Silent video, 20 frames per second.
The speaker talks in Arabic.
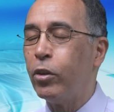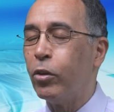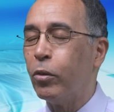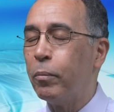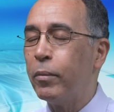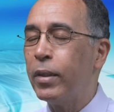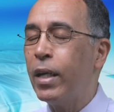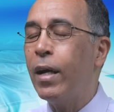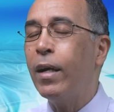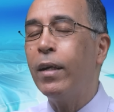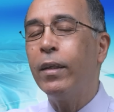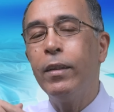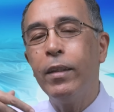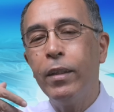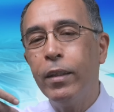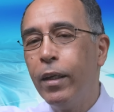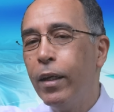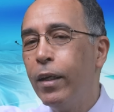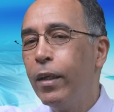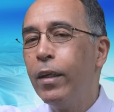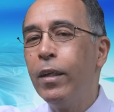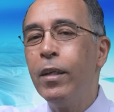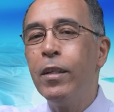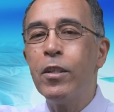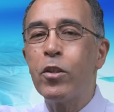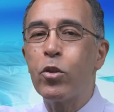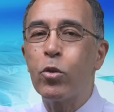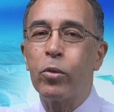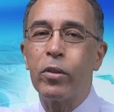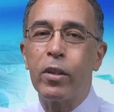اليوم يعني
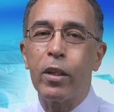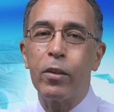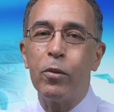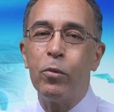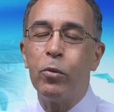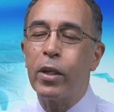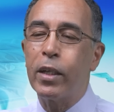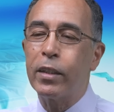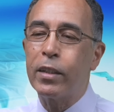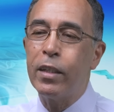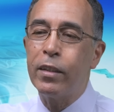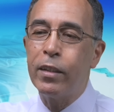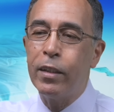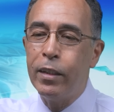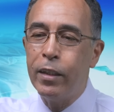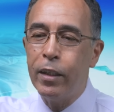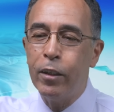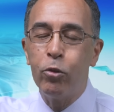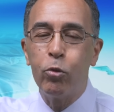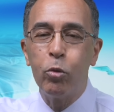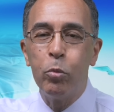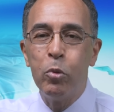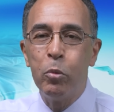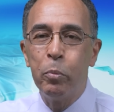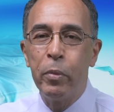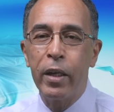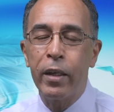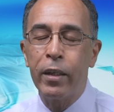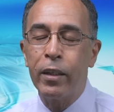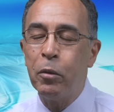انسوا التطورات هذه اللي أنتم
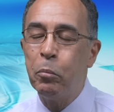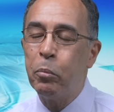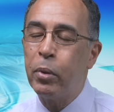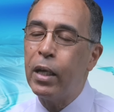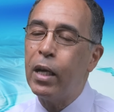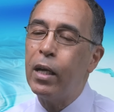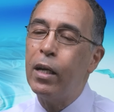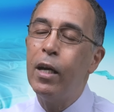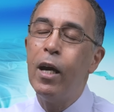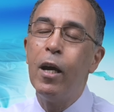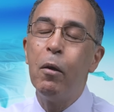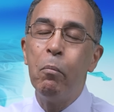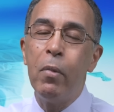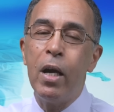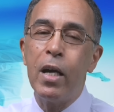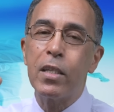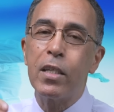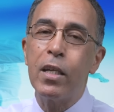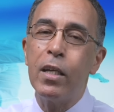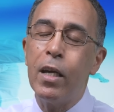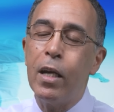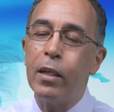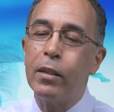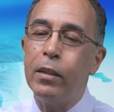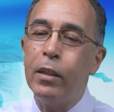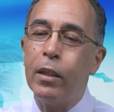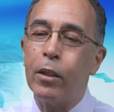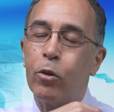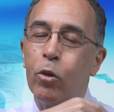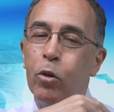منبهرين بها ما
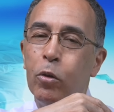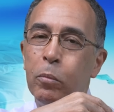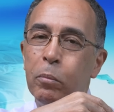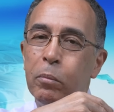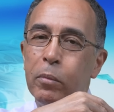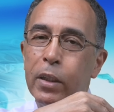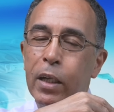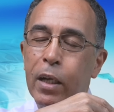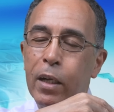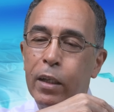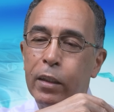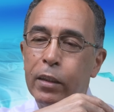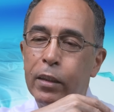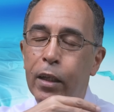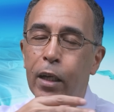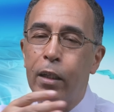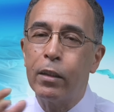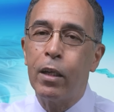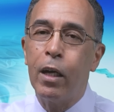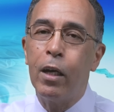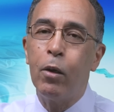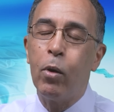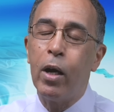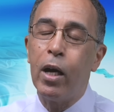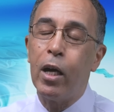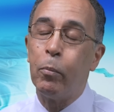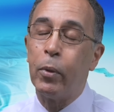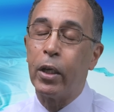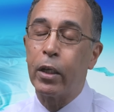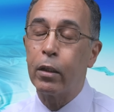سيأتيكم يعني أدهى
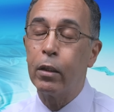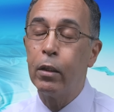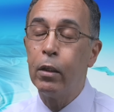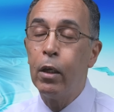وأمر